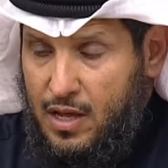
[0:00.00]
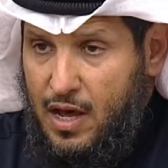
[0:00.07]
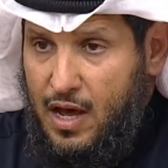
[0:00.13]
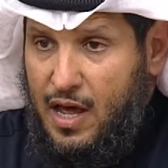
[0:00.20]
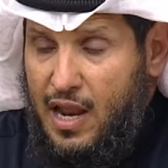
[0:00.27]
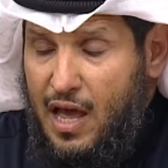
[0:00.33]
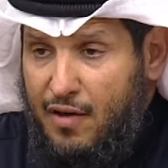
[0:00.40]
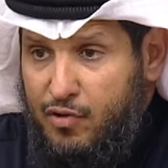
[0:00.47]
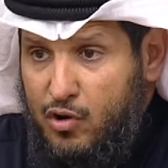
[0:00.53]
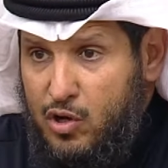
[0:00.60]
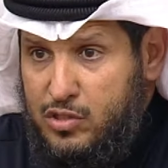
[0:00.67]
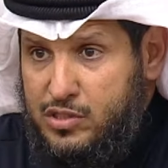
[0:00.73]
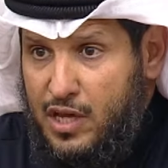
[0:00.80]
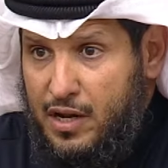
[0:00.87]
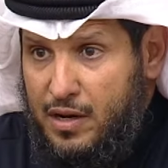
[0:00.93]
آلاف
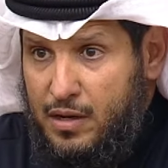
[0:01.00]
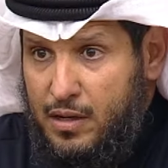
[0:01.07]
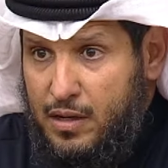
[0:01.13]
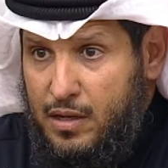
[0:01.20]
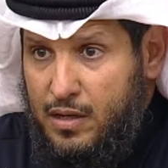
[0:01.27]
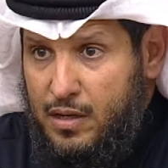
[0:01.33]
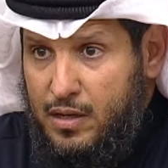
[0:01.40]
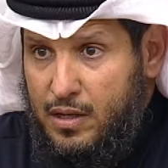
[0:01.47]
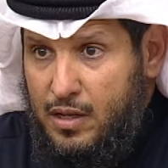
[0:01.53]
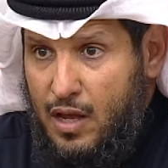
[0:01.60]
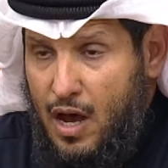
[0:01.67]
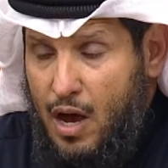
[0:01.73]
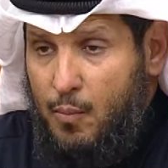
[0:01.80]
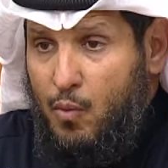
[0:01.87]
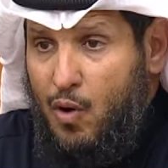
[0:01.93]
الأسر
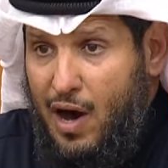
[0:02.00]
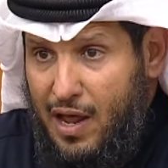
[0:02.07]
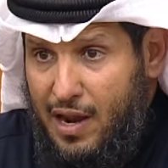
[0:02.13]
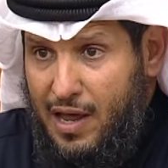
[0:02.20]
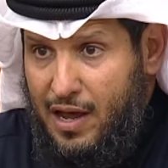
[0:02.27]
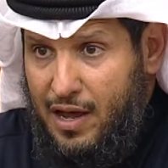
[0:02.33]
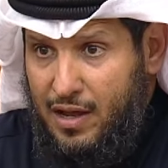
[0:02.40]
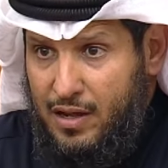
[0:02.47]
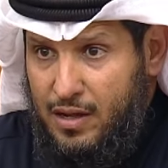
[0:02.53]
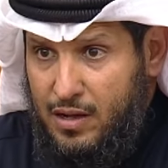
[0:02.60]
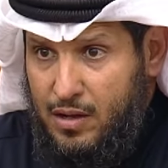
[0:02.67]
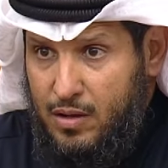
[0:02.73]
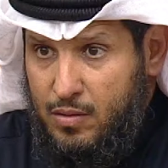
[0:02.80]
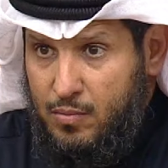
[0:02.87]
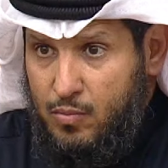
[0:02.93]
أموالها
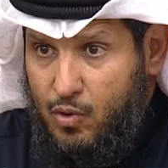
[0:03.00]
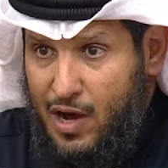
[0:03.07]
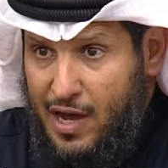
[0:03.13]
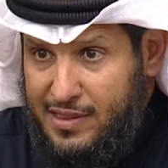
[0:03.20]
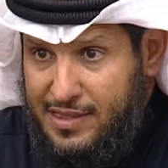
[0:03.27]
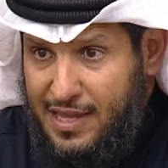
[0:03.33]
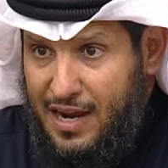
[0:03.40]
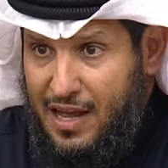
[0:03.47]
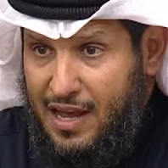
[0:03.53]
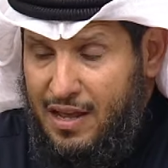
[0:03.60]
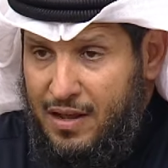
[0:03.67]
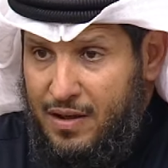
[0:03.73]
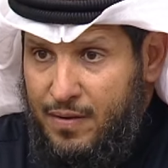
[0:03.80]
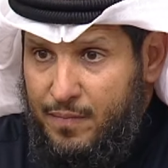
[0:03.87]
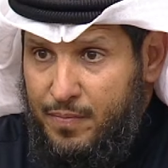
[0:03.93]

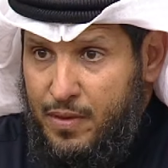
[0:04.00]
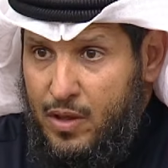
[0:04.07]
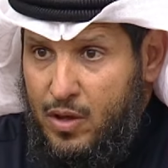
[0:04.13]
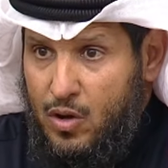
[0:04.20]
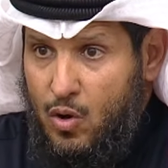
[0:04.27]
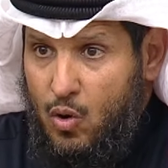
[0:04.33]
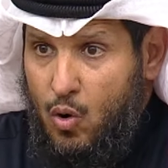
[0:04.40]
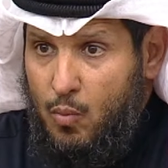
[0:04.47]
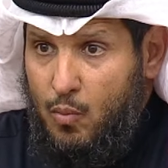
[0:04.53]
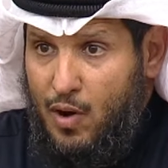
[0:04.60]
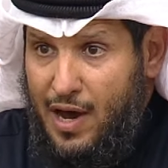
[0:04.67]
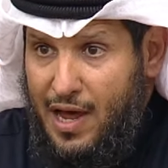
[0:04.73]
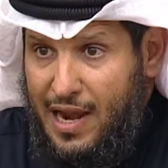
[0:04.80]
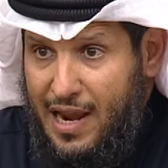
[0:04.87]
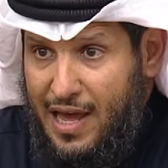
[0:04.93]
معطلة
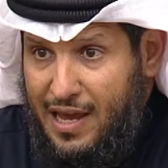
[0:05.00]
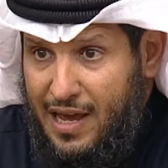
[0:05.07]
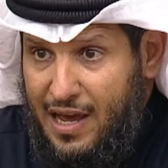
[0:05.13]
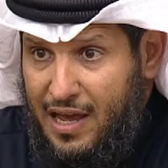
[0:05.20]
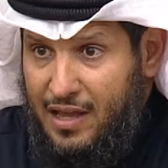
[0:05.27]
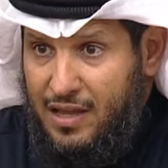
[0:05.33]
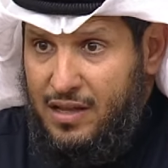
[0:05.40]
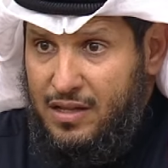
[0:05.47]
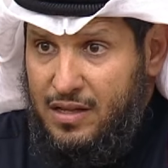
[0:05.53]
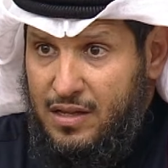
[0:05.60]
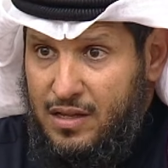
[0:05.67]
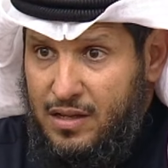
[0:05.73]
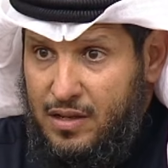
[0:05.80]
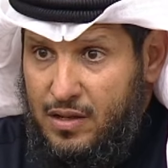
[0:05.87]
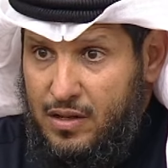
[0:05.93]
ومعلقة
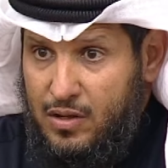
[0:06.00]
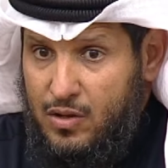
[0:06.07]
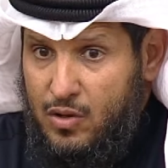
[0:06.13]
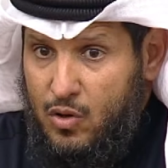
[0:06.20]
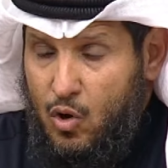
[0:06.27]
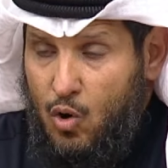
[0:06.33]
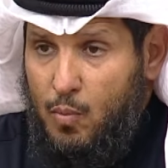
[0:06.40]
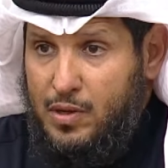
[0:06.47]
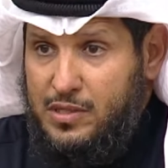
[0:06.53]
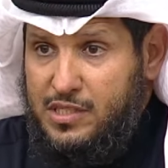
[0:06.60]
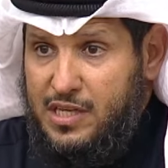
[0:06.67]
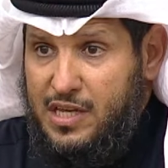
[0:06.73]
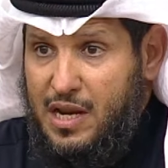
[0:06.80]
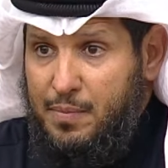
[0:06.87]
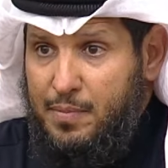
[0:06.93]

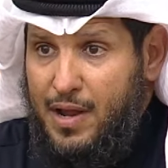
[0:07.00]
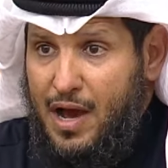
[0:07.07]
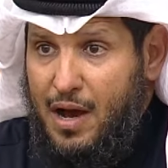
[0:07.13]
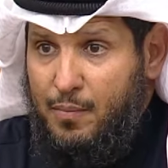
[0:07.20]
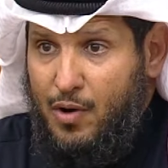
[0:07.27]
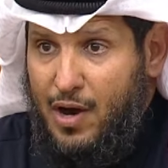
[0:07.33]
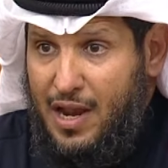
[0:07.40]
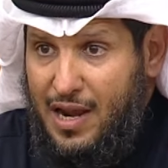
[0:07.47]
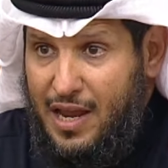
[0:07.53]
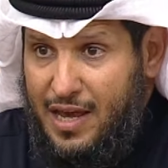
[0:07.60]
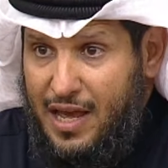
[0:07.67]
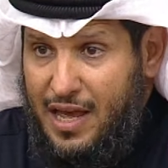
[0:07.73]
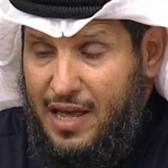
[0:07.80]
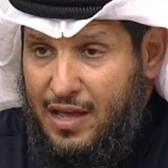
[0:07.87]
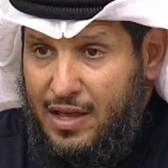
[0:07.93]
ومصير أبنائها
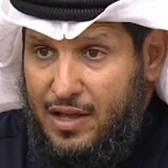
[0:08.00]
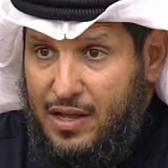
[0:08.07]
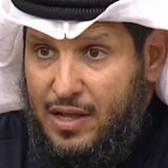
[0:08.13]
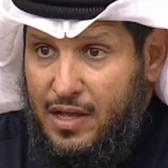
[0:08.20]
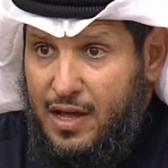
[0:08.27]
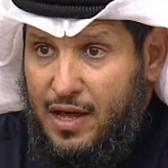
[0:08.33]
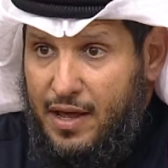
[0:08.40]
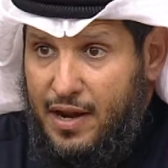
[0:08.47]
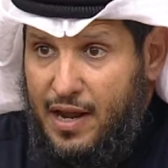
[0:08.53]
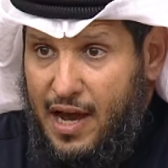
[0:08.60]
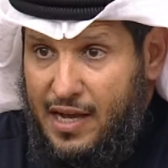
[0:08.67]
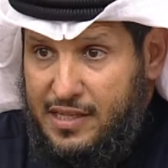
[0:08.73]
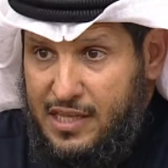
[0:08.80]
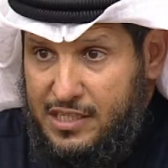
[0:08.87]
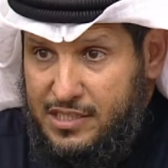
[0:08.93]
معلقة
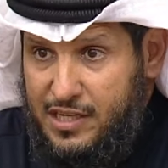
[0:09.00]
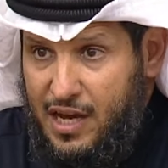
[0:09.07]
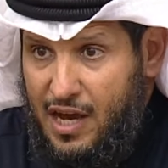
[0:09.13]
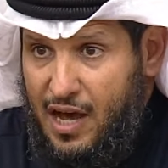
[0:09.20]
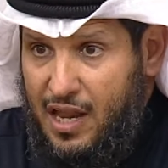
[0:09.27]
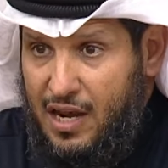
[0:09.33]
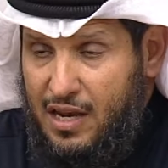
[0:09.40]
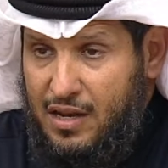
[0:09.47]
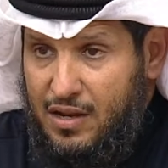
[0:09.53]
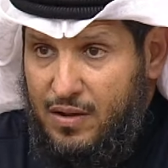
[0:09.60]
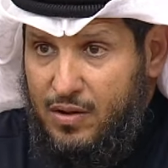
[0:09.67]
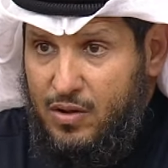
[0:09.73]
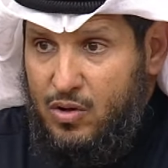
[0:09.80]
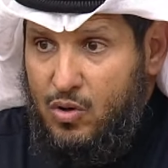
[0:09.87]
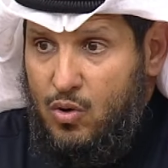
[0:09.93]
راحت أجيال
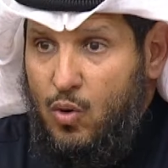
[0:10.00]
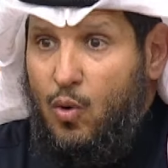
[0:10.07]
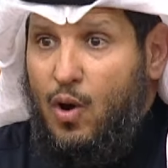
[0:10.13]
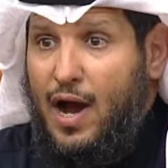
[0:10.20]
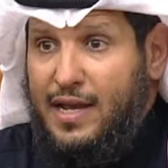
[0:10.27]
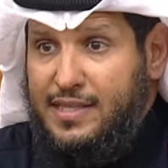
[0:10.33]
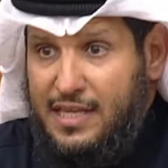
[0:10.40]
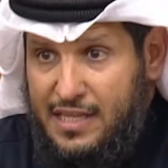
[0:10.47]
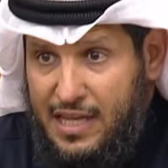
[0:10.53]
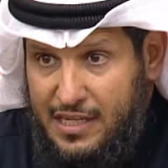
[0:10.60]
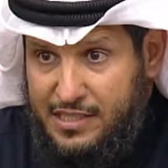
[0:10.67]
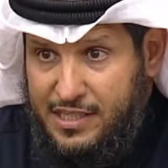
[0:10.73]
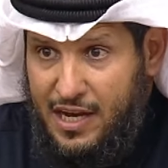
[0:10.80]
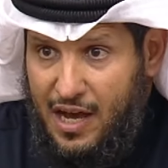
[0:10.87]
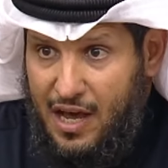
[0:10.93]
وأتت
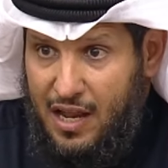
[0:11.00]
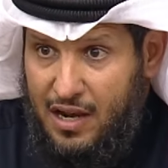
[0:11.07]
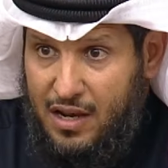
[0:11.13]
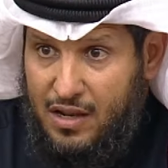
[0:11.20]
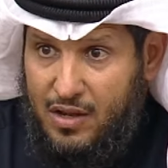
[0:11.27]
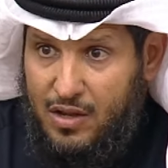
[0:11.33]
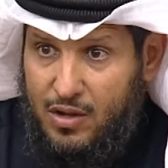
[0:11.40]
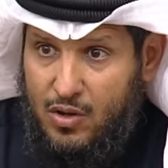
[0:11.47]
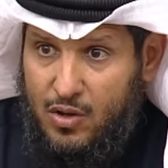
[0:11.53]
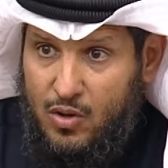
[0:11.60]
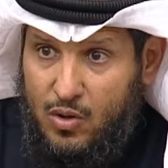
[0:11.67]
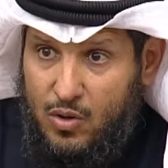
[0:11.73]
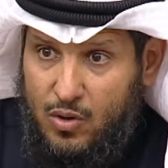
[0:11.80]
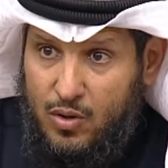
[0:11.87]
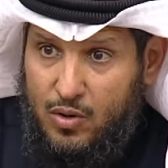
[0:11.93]
أجيال
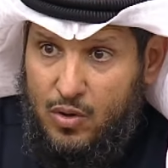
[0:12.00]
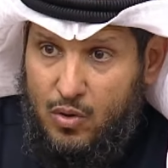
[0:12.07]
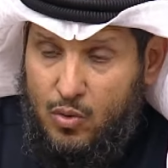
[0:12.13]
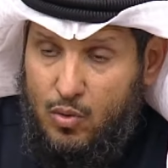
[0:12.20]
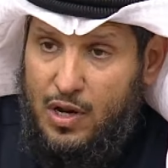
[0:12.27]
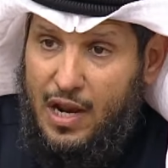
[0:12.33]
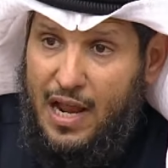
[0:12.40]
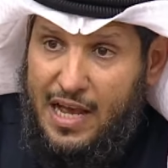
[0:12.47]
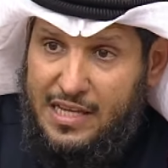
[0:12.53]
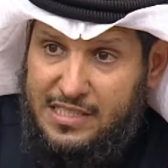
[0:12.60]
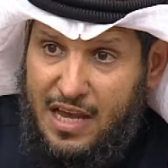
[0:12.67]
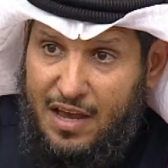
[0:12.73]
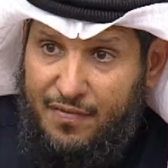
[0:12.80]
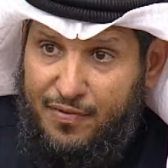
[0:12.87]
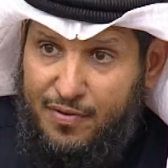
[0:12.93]

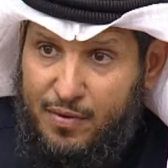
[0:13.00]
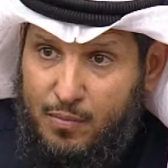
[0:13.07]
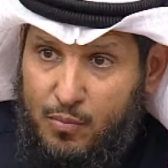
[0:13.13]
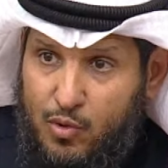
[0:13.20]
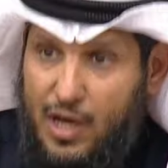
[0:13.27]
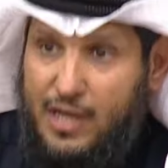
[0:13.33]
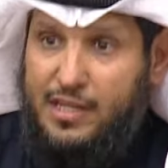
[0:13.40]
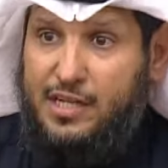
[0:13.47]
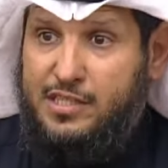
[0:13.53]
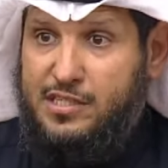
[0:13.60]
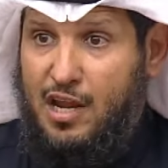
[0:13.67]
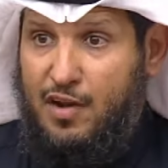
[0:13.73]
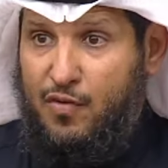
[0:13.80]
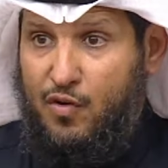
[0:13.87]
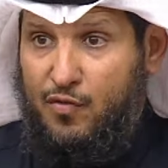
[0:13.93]
وللأسف مو قادرين
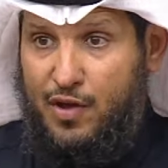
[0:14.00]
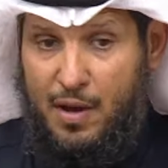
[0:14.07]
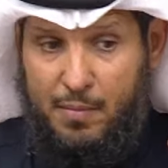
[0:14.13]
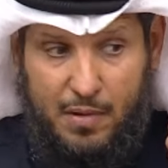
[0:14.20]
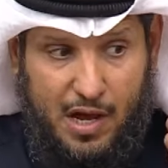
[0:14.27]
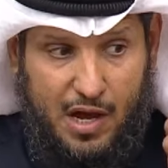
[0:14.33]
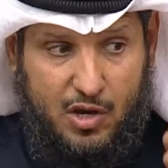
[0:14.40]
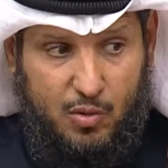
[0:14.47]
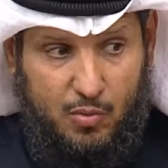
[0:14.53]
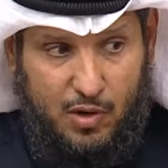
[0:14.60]
يتصرفون في أملاكهم